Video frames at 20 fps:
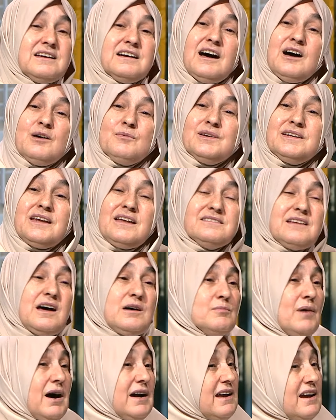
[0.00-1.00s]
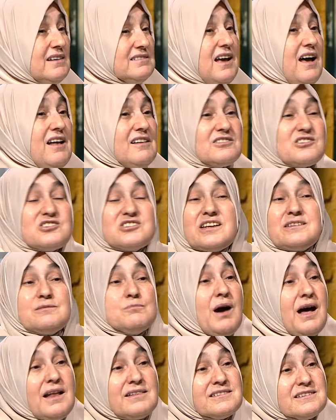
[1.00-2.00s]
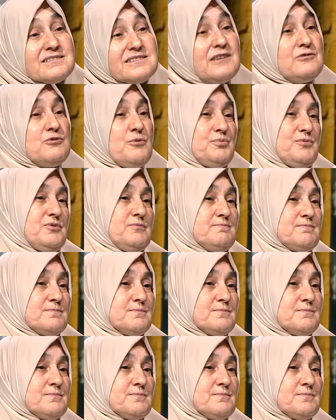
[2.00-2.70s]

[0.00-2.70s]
Aman Allah'ım ayakta alkışladım, alnından öptüm.